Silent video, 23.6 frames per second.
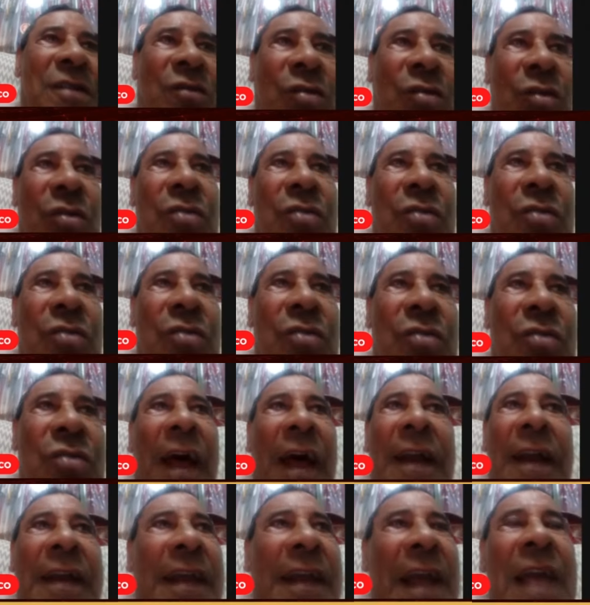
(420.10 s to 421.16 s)
e tudo,
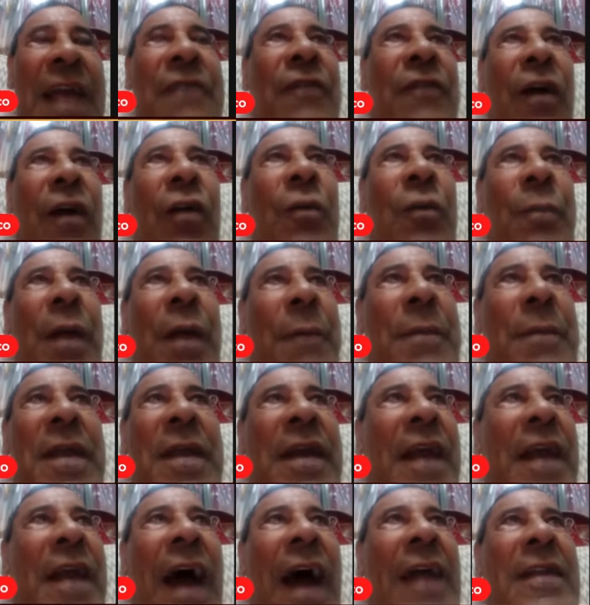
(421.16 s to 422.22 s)
né? Ninguém falou para
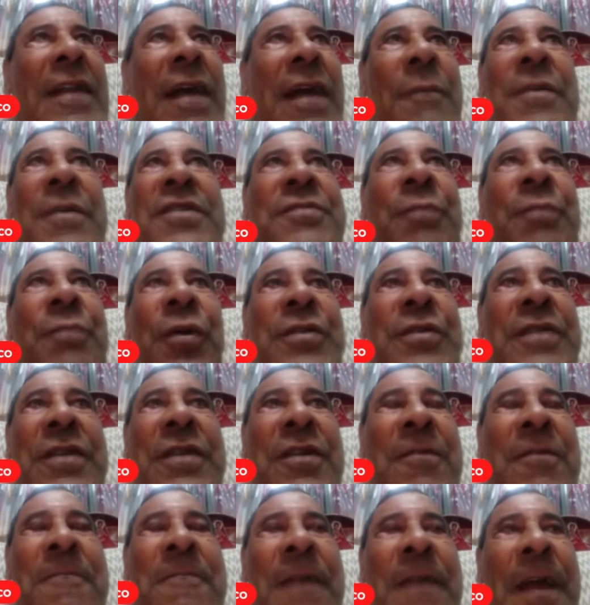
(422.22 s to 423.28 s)
mim nada, a minha esposa
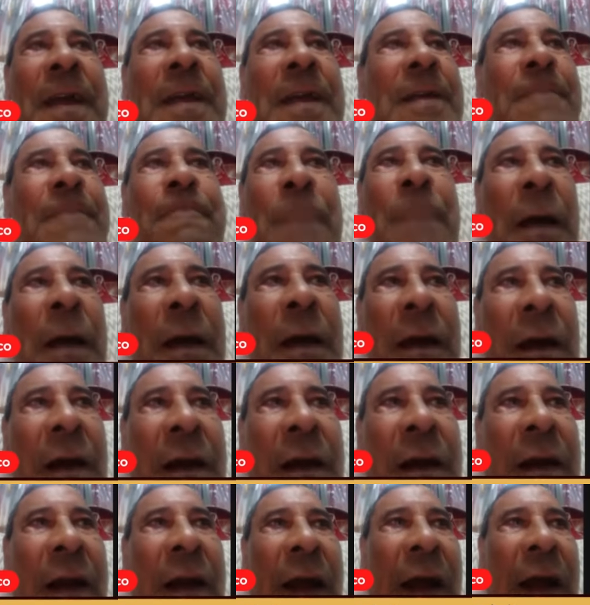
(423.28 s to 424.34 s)
também,
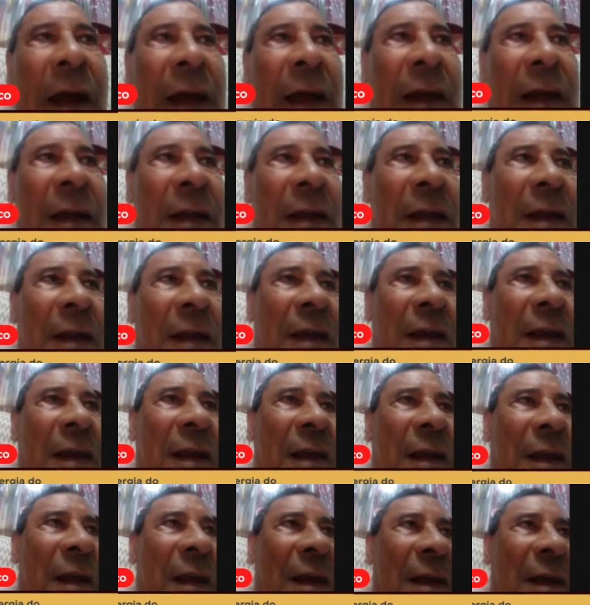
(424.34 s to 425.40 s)
né?
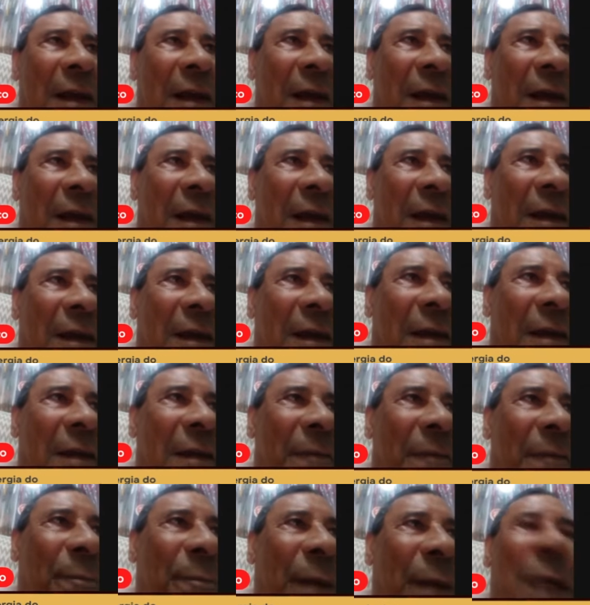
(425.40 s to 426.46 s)
E
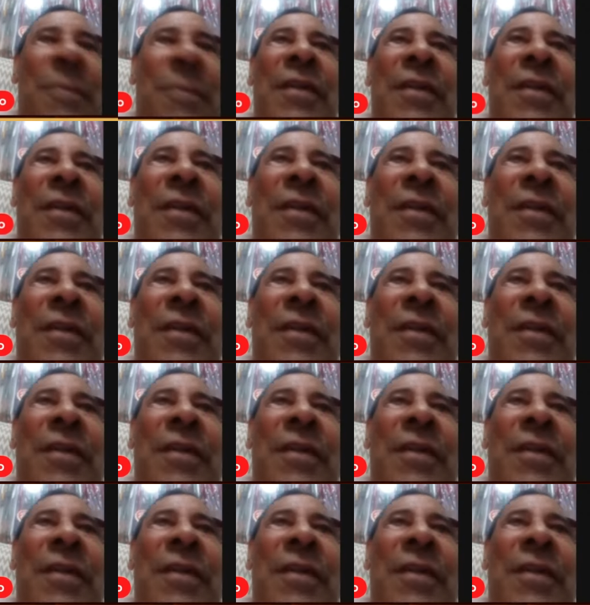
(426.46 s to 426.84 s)
para mim